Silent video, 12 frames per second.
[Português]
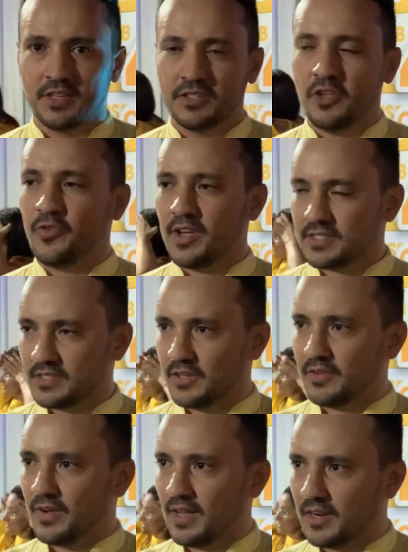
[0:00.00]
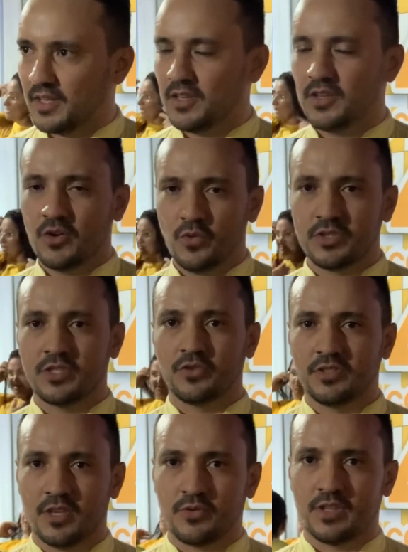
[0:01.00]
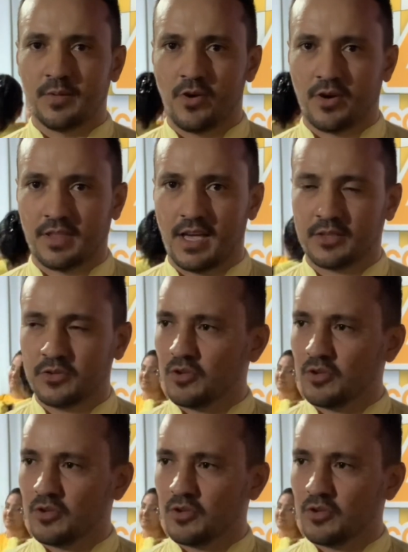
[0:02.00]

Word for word: de fazer valer o seu direito democrático.